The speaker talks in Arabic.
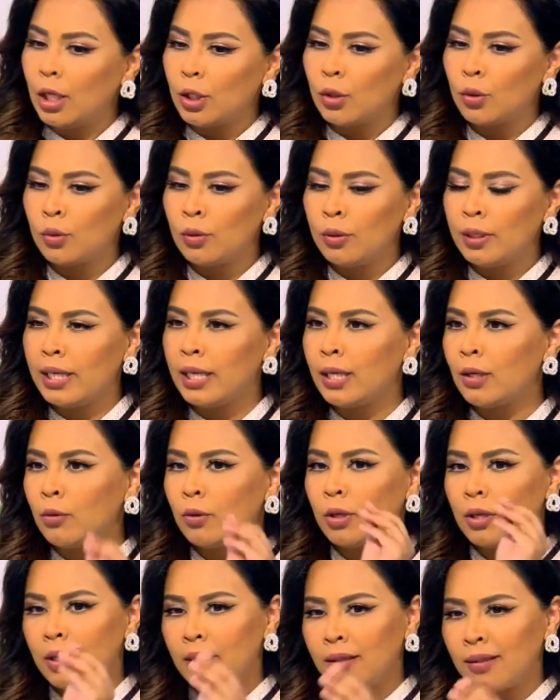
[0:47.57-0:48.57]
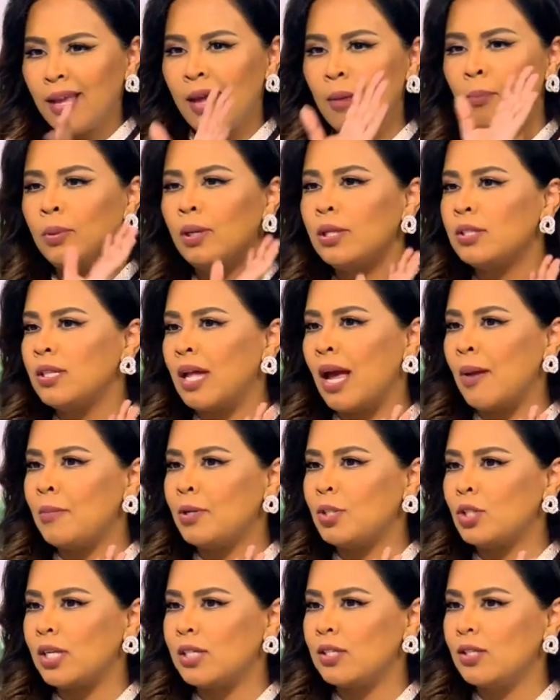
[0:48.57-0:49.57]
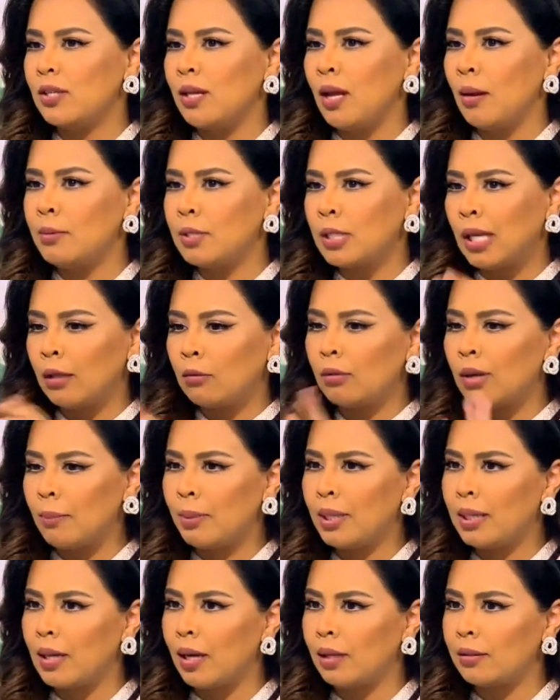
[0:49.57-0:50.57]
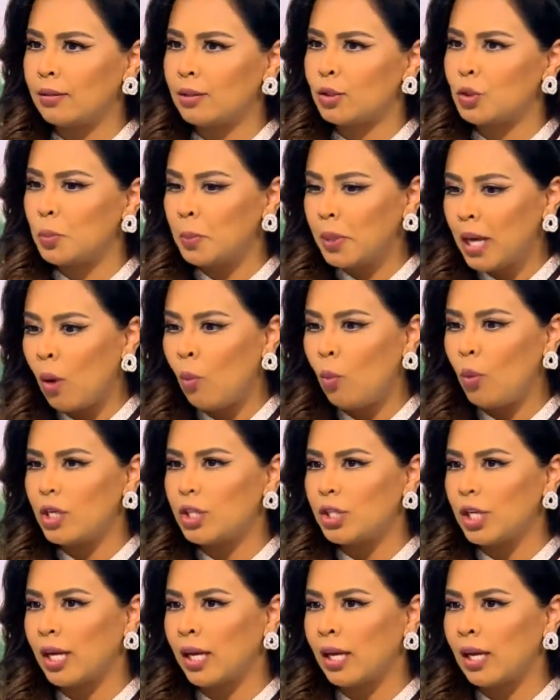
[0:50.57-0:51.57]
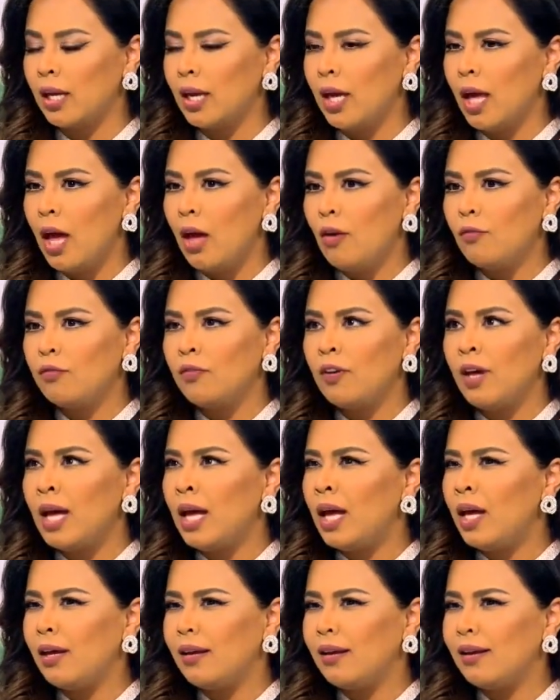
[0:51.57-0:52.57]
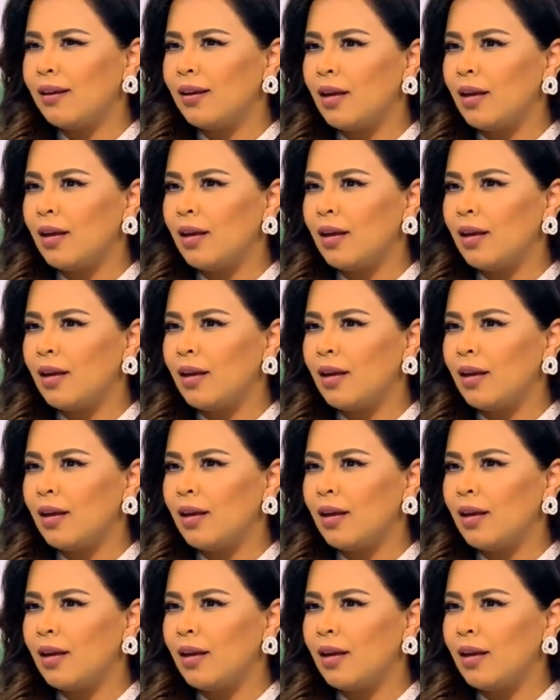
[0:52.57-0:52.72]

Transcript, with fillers: تروحين يتقبلك دائما شخص قدامك على طول يبي ينتقدك من اول شيء إيه، إيه، إيه، ف... كلمه